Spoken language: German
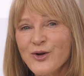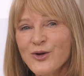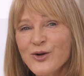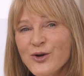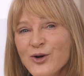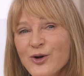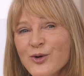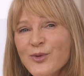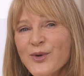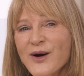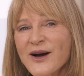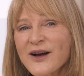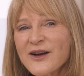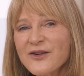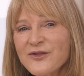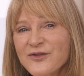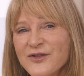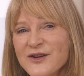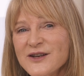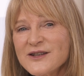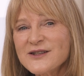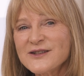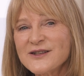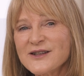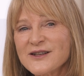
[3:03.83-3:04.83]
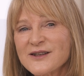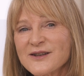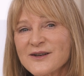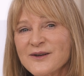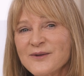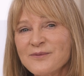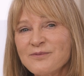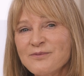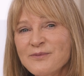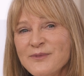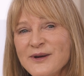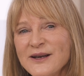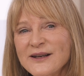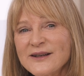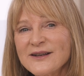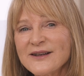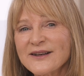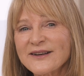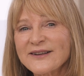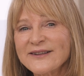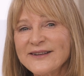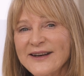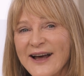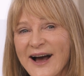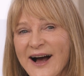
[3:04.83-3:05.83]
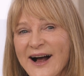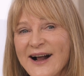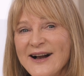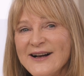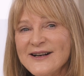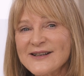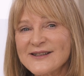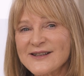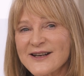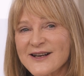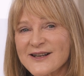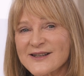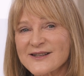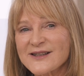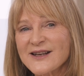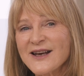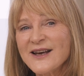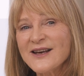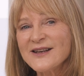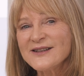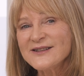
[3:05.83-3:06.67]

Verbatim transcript: Übergewichtige mittleren Alters,